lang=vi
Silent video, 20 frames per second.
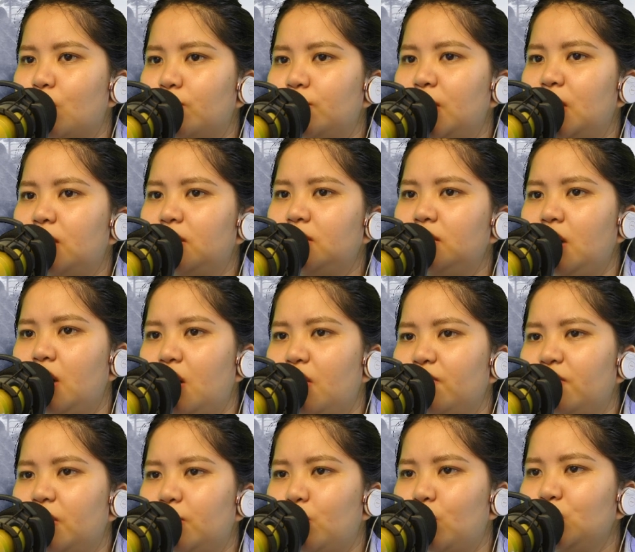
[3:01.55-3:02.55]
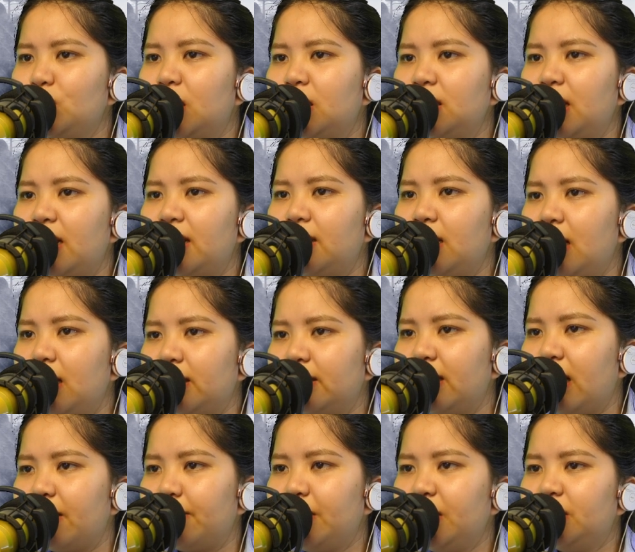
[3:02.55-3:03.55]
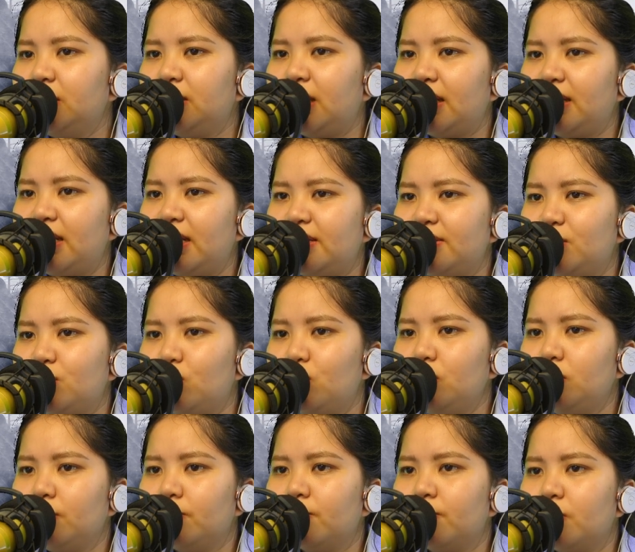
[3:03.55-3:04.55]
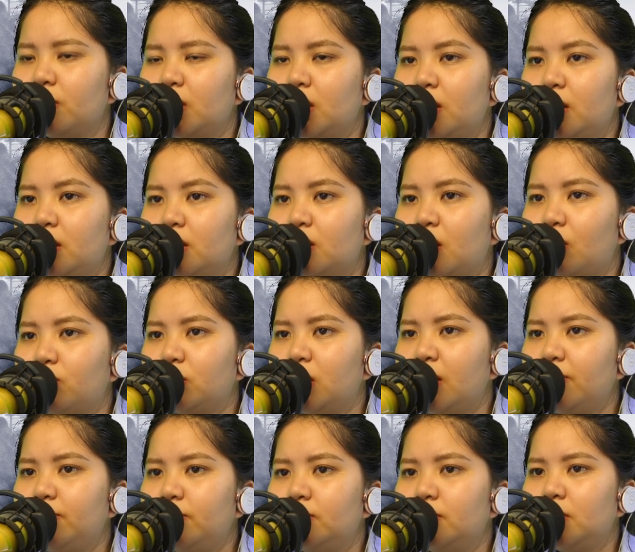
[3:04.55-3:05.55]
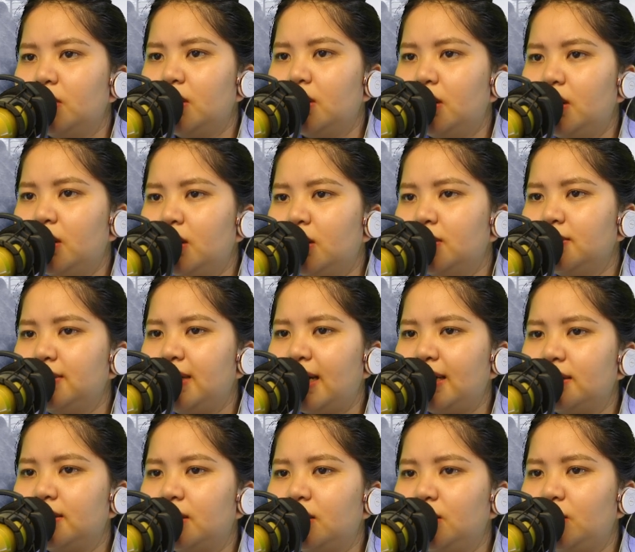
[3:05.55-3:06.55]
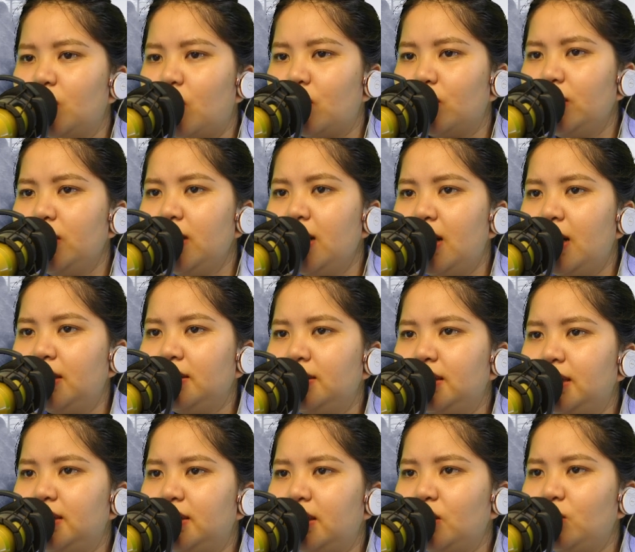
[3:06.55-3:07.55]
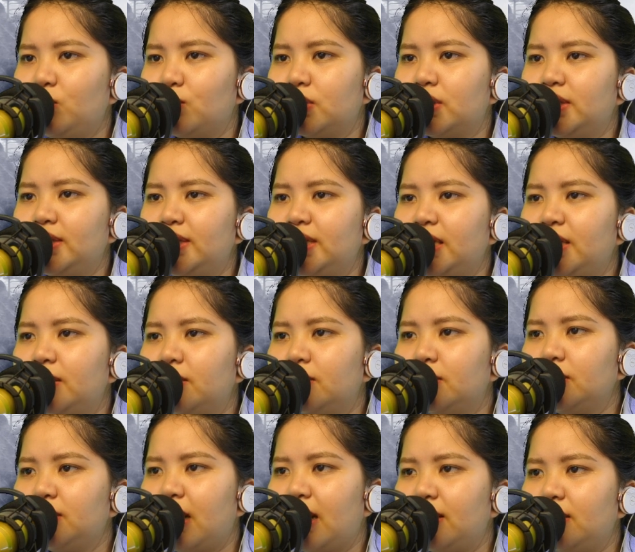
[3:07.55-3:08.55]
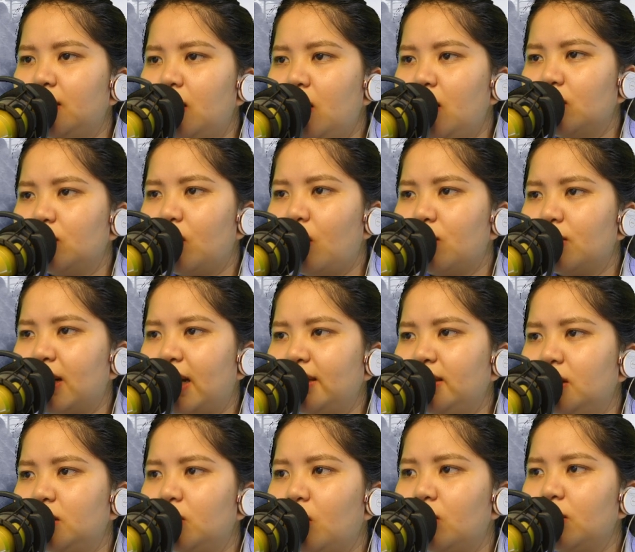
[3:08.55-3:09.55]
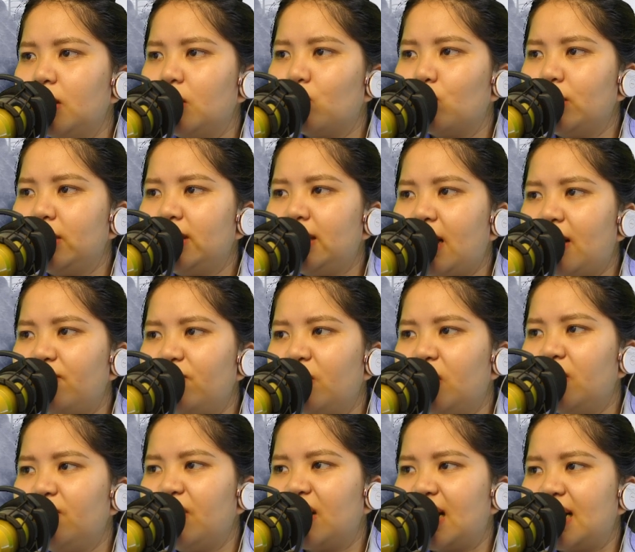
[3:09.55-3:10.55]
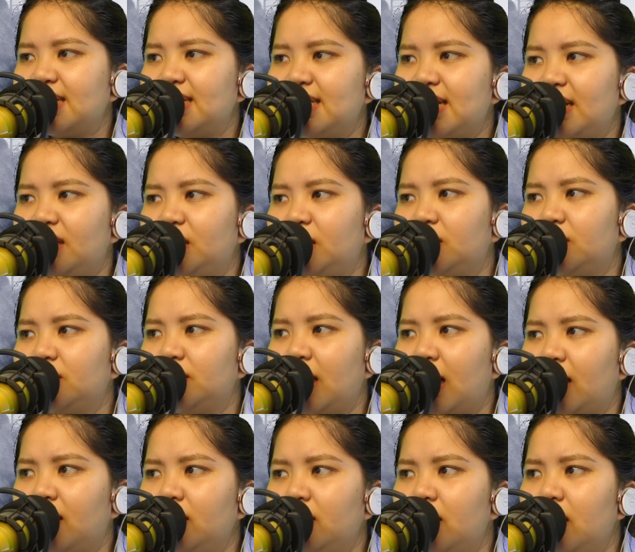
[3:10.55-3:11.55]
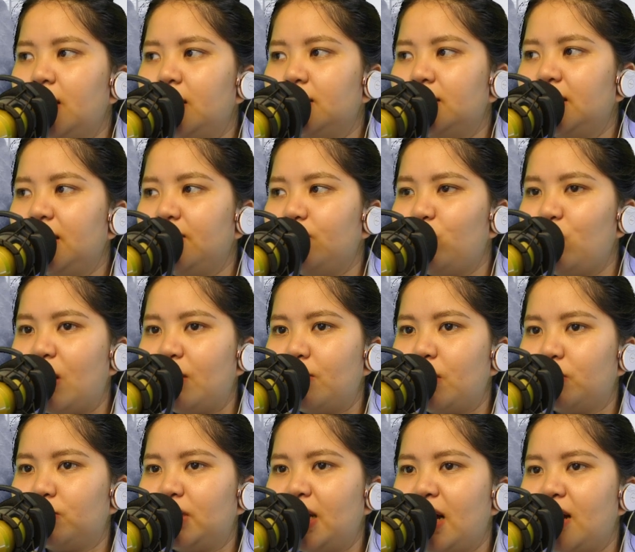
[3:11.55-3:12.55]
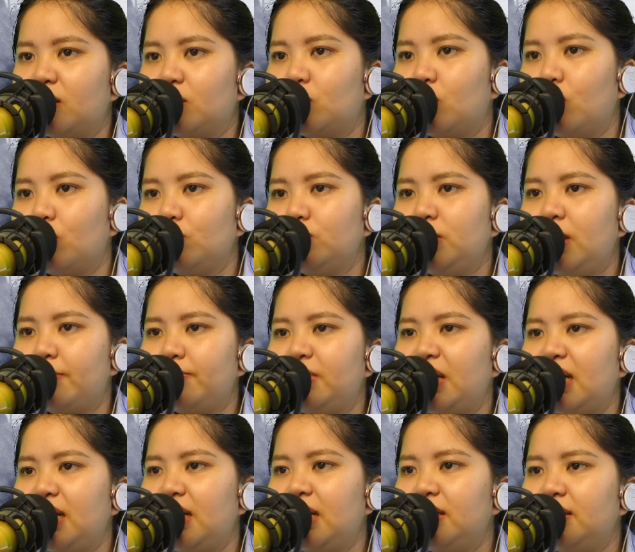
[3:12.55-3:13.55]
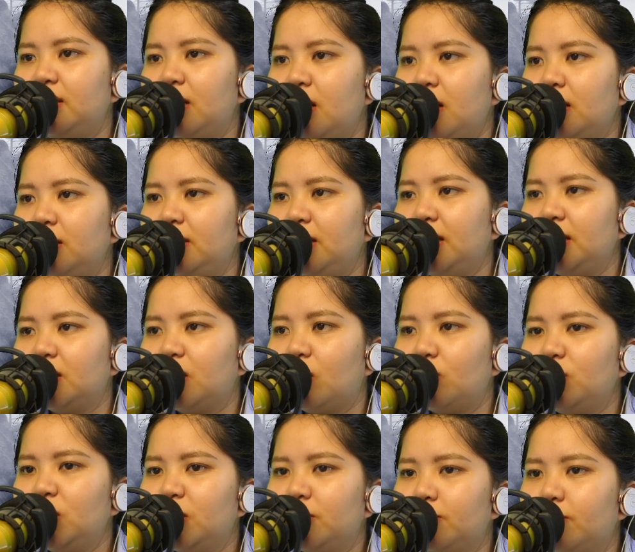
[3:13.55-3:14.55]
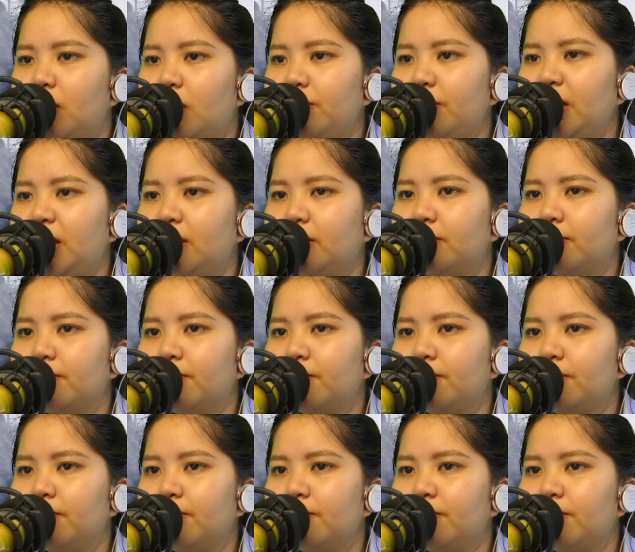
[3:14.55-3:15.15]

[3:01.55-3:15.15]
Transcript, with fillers: ngụm lớn, vừa muốn đứng lên đã bị Hứa Thanh đè xuống. Không gấp. Hứa Thanh cười nói, nhìn thấy nụ cười trên người Hứa Thanh, còn cả những con lệ quỷ tan vỡ và cắn xé trên người hắn, Tim đoan mộc tàng cũng đập nhanh lên Nhìn không được mở miệng